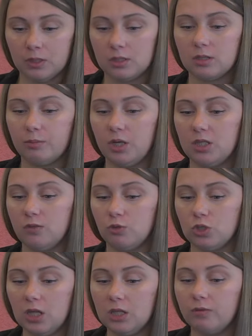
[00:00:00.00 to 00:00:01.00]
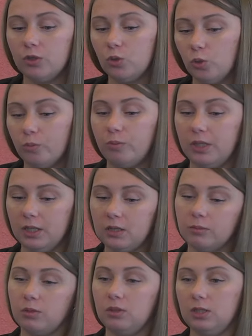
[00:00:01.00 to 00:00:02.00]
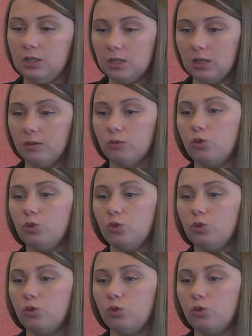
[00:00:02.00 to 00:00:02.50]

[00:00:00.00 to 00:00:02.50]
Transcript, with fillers: собрать его заново, но при этом детки,